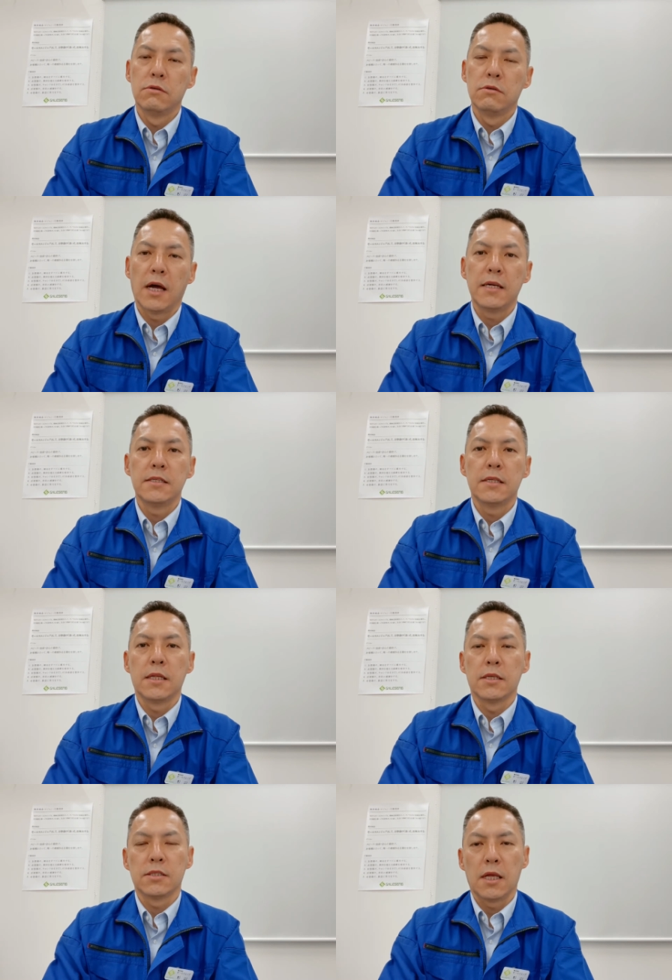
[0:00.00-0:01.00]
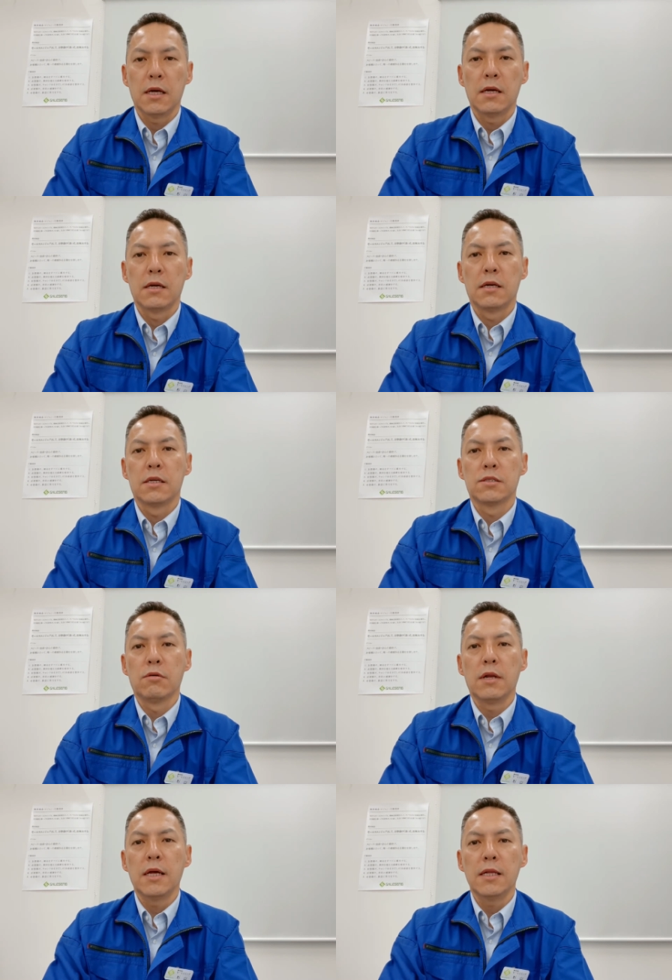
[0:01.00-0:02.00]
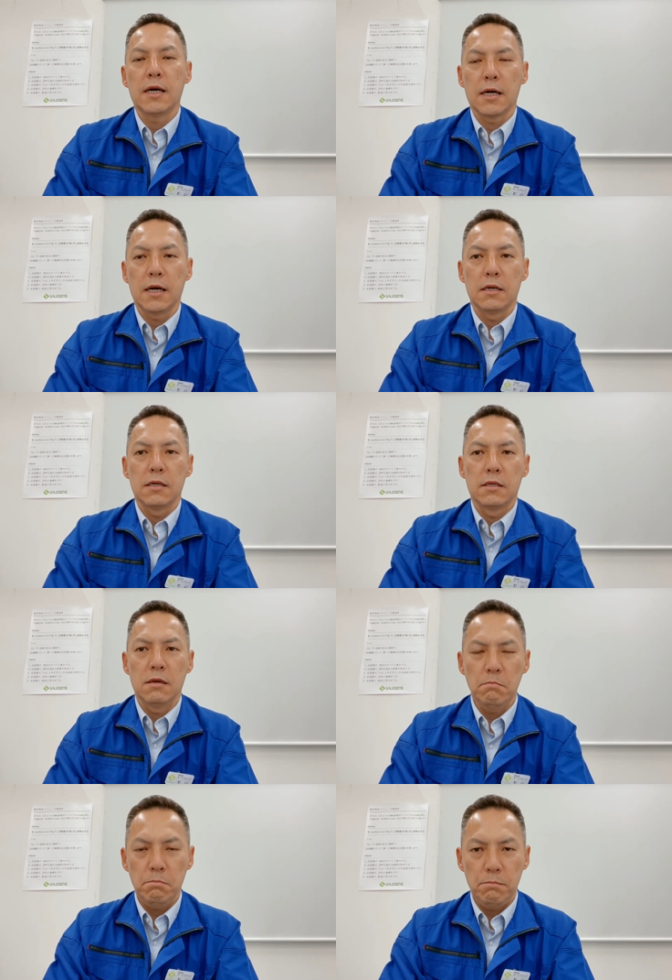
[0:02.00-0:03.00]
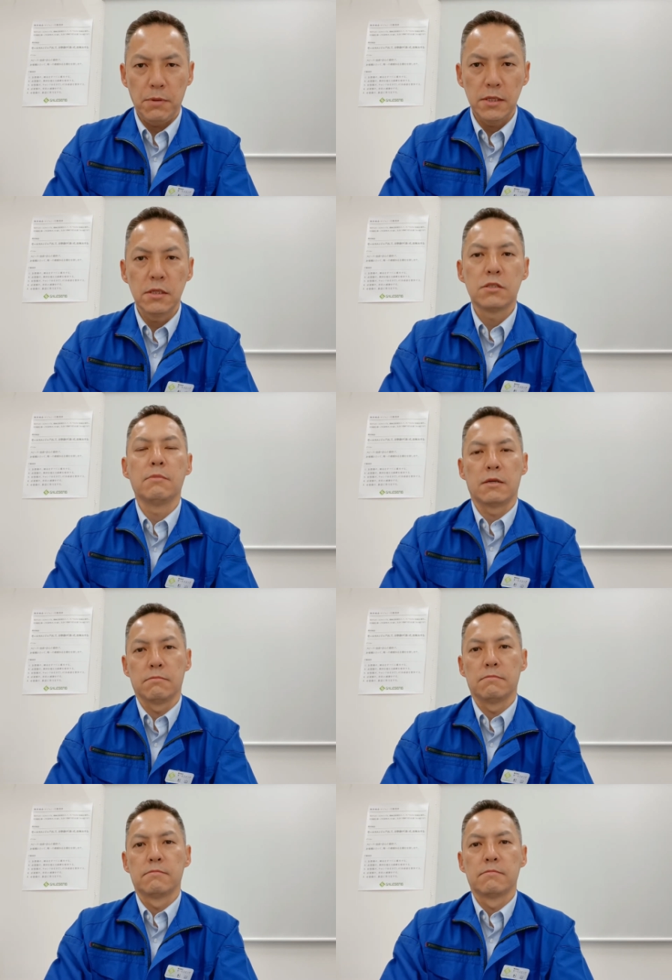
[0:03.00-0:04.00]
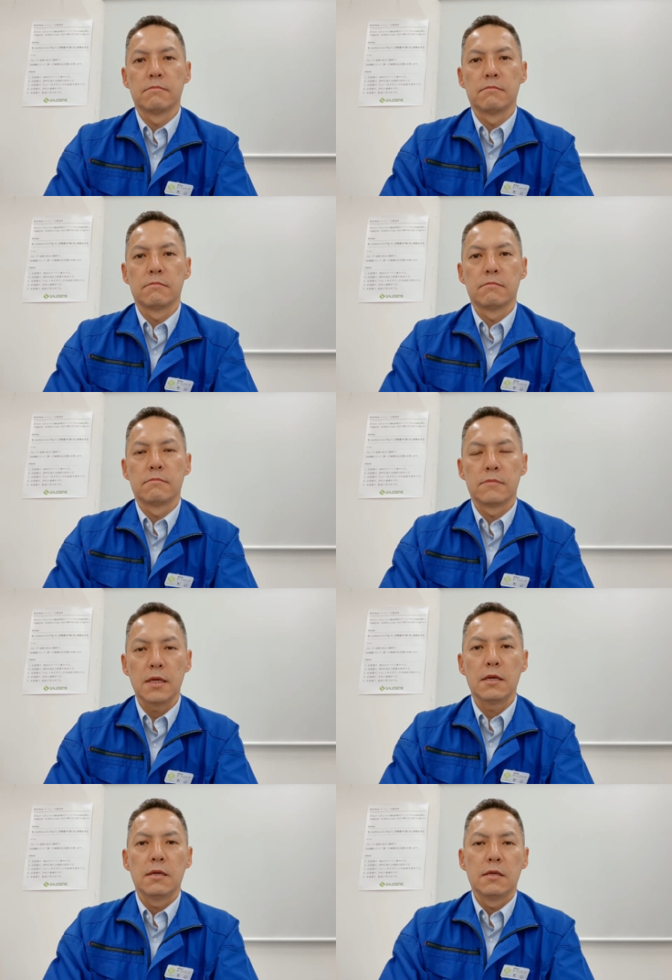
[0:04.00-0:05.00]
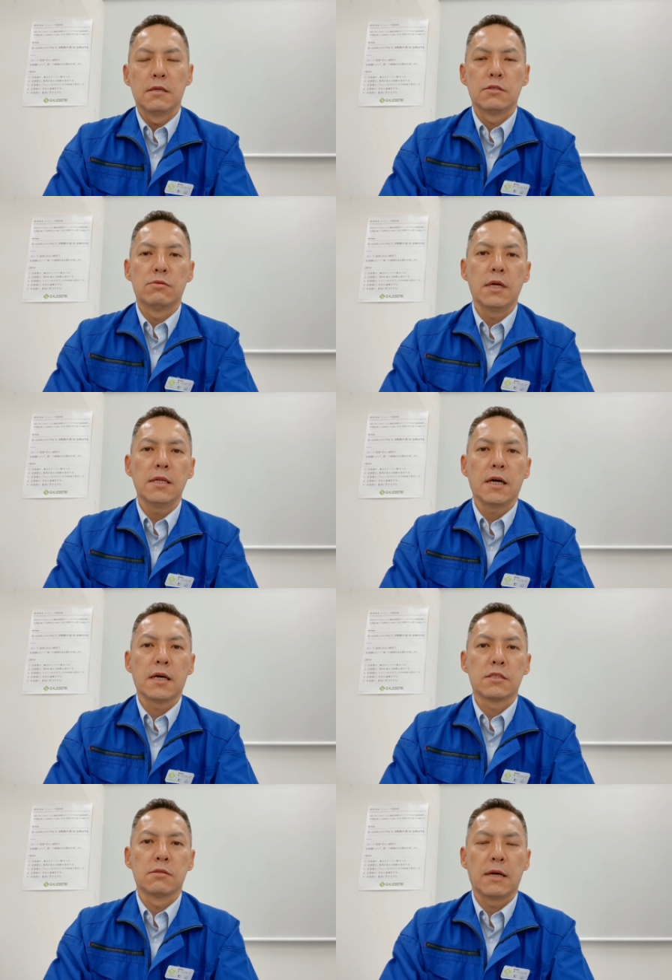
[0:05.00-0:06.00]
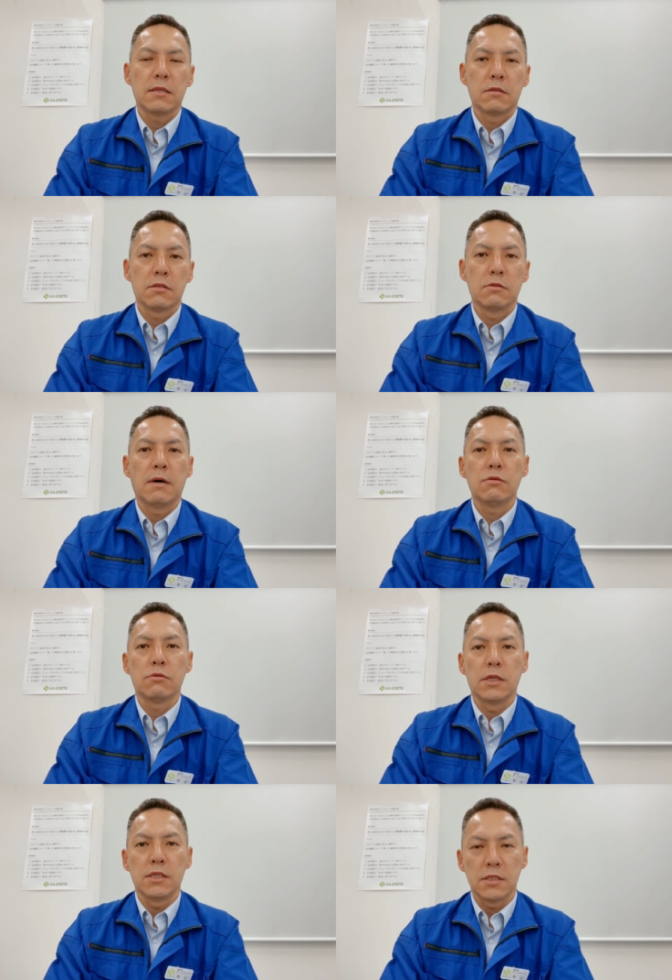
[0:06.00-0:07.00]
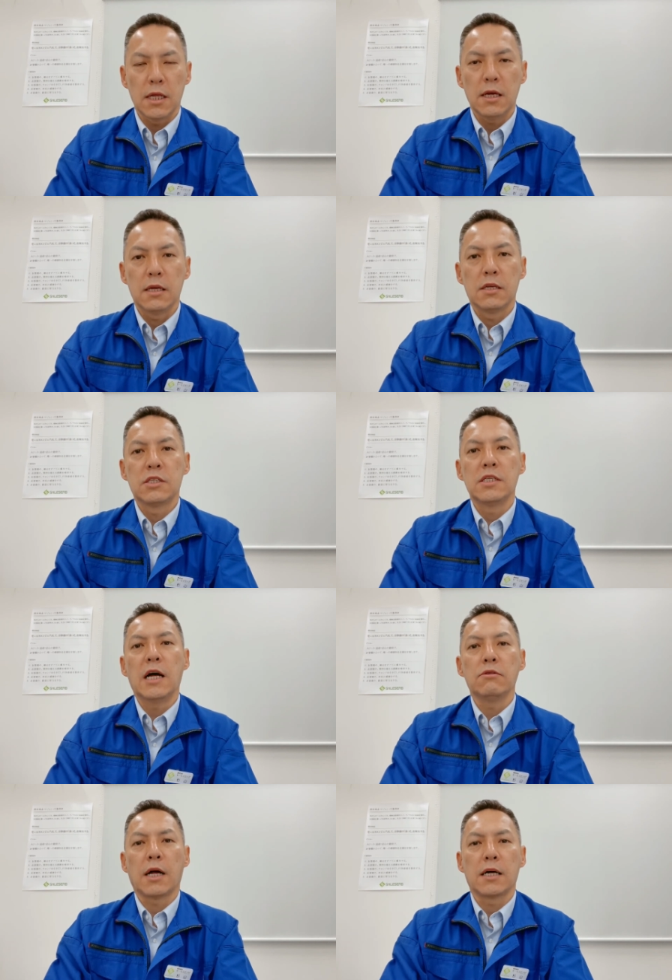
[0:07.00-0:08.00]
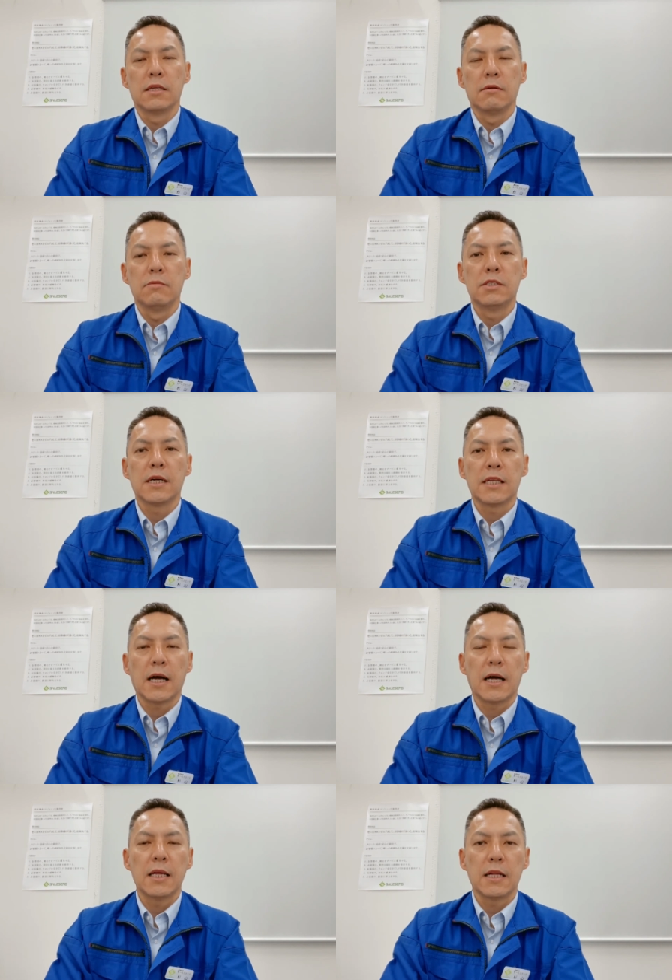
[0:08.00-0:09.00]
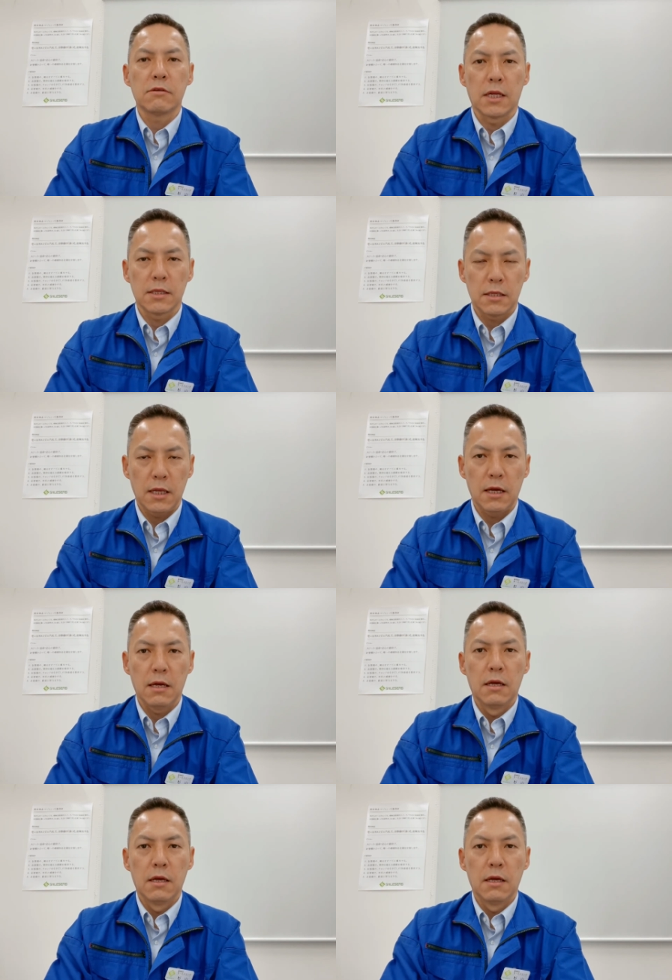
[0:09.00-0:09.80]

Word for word: ラインでですねストレーナーが頻繁に詰まるでストレーナーが詰ま詰まるとですね、えチラーの中に水が流れなくなって、